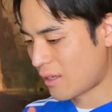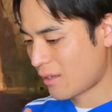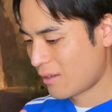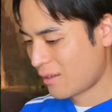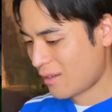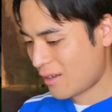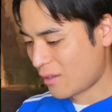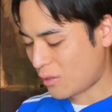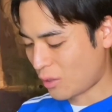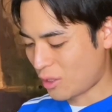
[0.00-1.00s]
ね。
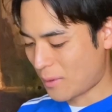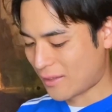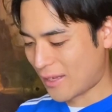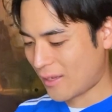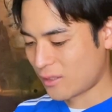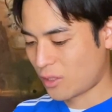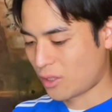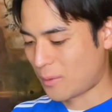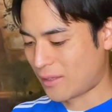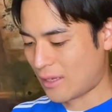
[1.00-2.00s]
ちょっと待っ
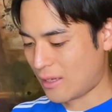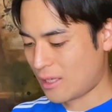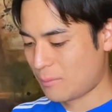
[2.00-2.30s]
て、